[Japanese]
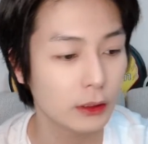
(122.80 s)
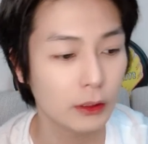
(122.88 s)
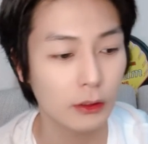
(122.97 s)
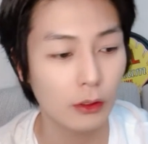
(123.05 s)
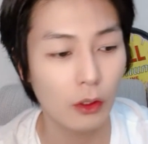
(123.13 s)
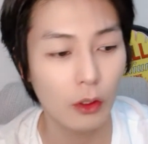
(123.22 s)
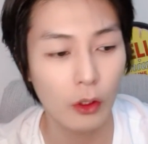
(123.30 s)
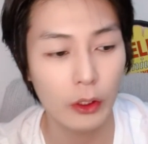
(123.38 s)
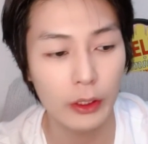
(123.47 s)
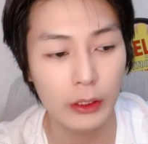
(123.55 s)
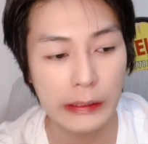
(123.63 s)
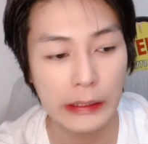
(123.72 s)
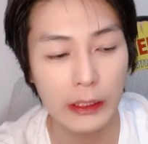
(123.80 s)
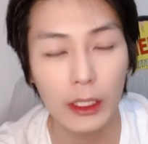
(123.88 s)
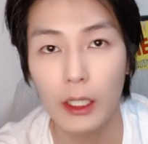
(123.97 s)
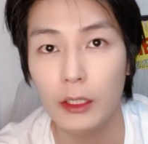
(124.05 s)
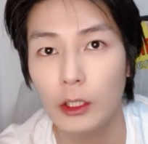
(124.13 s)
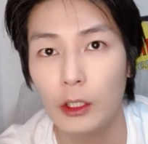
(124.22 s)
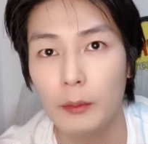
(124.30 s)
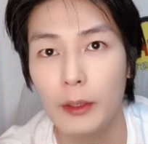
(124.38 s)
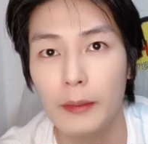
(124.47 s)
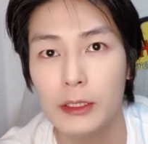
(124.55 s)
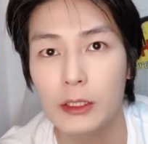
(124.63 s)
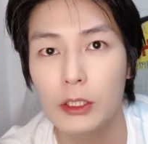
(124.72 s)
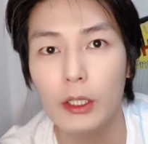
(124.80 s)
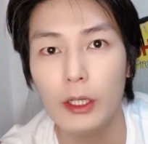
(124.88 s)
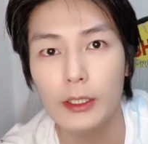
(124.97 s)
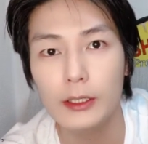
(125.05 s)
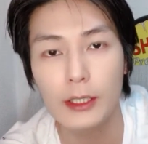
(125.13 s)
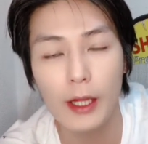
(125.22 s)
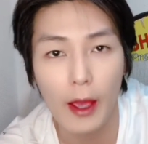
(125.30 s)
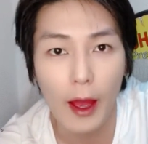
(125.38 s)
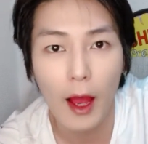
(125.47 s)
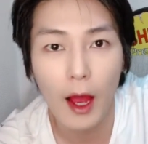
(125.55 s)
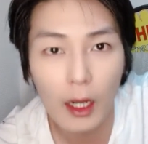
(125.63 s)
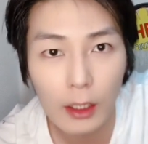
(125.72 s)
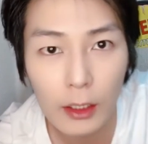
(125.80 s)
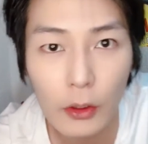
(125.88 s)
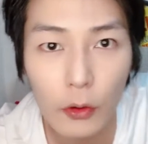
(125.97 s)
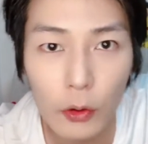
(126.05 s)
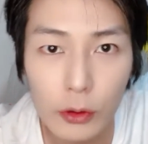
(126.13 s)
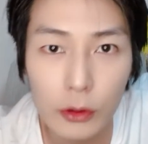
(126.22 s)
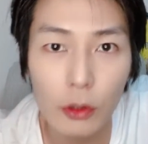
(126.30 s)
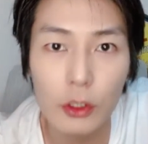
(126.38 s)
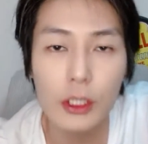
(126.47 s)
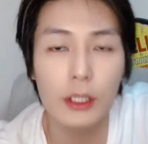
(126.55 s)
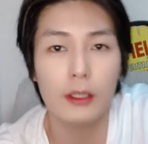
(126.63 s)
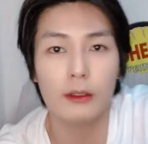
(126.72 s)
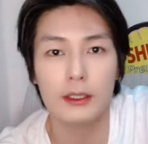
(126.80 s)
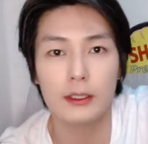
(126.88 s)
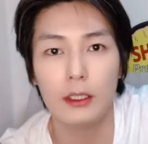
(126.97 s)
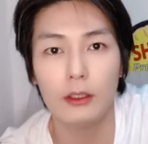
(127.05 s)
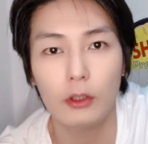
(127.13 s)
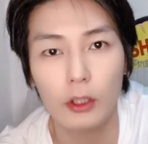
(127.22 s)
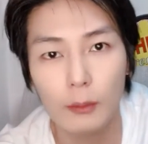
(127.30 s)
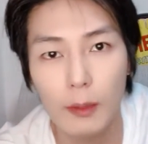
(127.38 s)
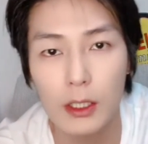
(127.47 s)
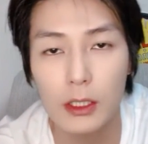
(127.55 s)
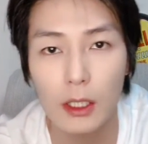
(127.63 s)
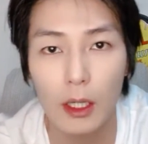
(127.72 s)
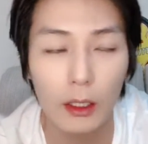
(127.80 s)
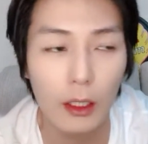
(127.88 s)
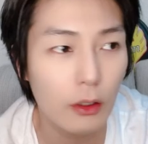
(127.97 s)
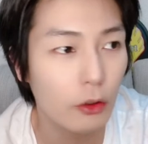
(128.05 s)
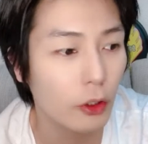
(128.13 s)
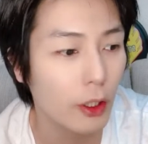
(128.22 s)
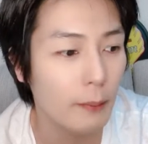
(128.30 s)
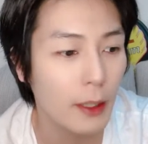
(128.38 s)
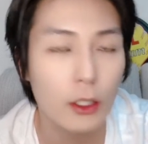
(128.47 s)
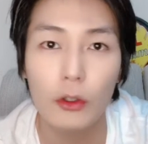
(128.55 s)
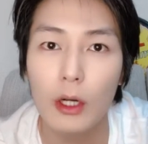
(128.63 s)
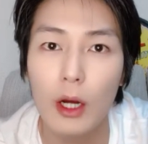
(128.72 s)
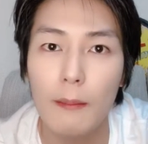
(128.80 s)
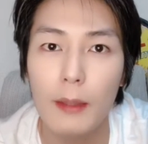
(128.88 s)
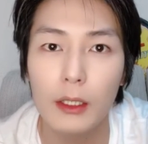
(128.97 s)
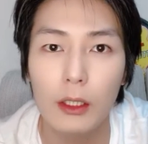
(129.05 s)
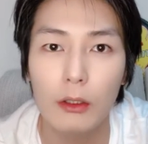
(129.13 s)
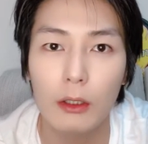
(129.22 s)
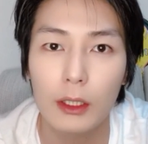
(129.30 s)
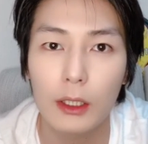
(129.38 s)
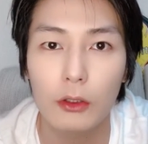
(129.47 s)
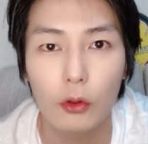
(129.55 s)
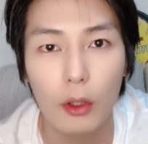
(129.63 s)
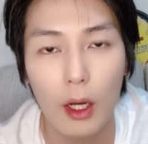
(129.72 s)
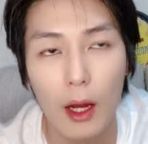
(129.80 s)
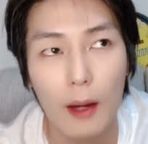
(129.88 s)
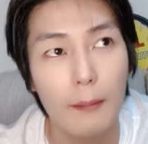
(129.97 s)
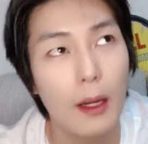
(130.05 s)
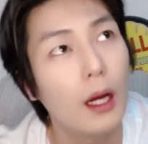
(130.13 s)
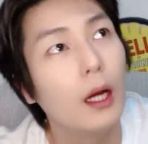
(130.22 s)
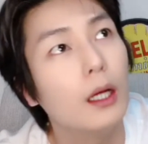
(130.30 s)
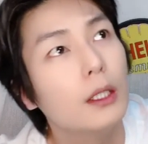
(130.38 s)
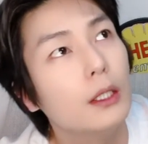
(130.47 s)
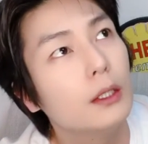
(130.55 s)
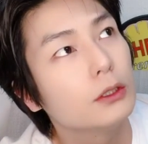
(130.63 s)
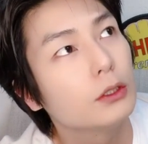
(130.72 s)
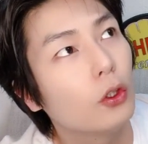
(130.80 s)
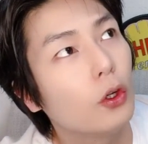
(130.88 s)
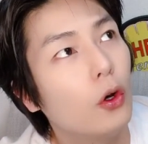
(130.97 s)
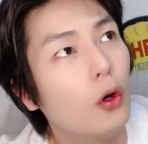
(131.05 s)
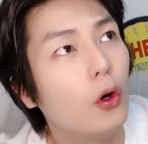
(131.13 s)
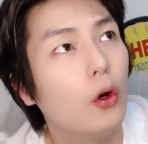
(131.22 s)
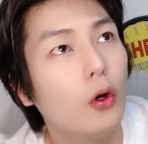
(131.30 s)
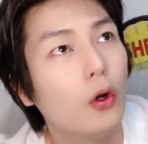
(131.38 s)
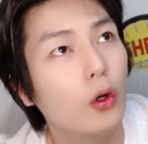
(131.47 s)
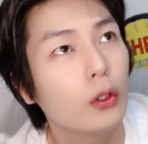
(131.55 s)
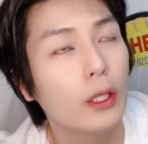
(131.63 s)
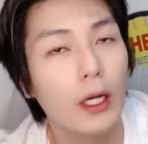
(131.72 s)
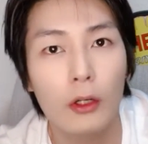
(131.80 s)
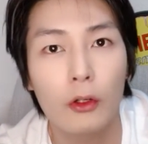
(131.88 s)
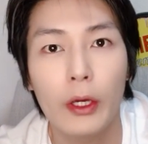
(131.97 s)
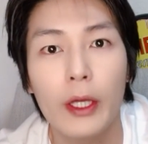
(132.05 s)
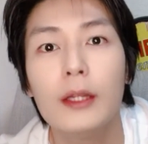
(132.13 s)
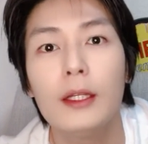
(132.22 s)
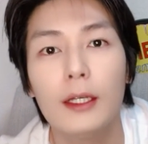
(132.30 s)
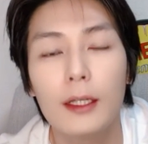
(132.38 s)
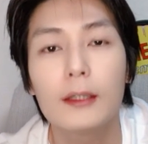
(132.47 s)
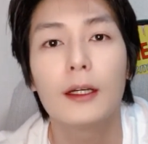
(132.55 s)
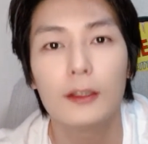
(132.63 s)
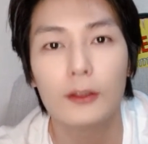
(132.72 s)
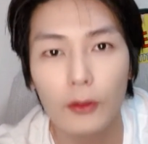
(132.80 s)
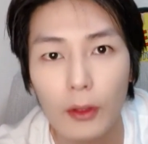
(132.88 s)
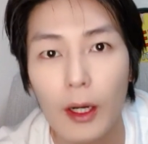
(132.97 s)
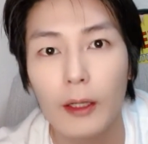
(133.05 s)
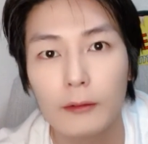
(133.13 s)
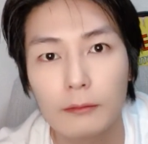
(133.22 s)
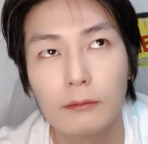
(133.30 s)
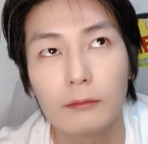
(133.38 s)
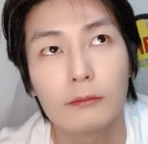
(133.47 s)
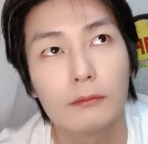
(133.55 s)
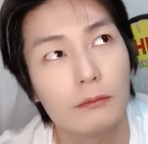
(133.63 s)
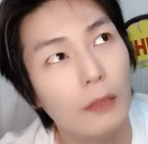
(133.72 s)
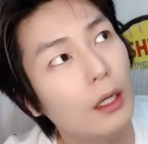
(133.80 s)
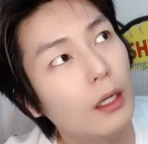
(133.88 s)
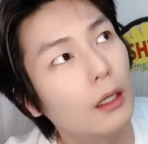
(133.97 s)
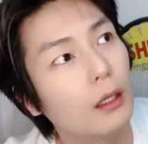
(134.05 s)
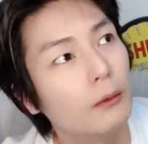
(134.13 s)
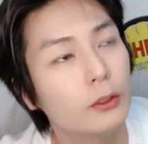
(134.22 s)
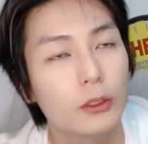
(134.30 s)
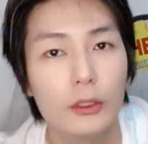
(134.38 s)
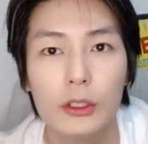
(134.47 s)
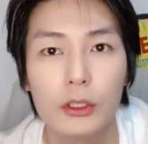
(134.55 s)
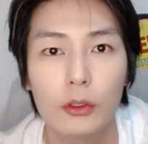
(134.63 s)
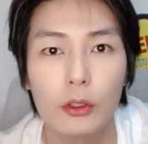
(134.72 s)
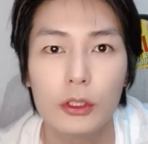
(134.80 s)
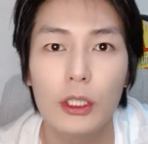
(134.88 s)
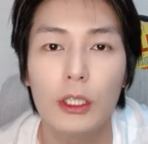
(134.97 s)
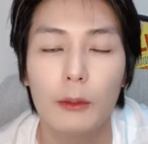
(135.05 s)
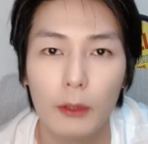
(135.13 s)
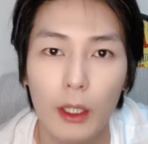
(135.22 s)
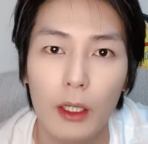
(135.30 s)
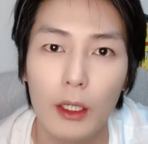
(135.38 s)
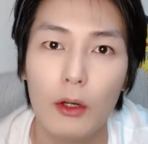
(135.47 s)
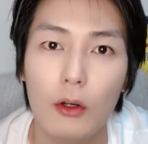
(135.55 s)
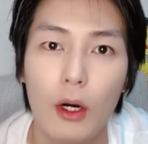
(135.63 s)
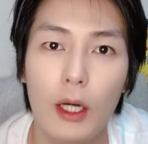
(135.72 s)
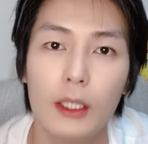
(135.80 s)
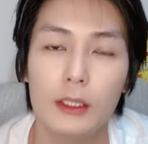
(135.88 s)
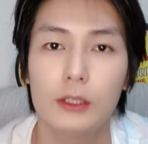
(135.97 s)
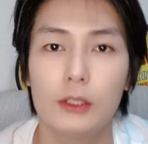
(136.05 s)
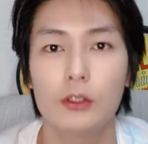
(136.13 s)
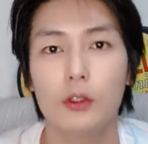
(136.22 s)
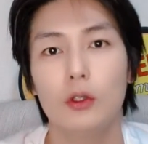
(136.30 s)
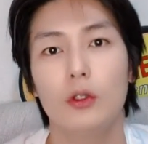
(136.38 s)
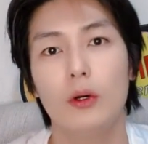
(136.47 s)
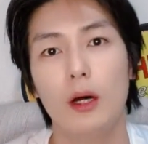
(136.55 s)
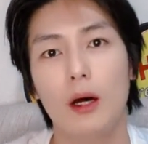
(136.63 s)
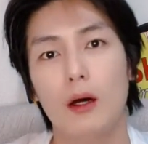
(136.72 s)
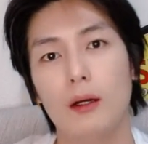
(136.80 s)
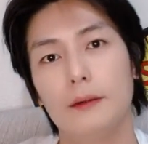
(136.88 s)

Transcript: をいきたいと思います。次はですね、暗記のコツを教えてくださいときました。結構ね勉強頑張ってる方とか、まあそのなんかの検定だったりとか、まあ普通仕事しててもね結構暗記することは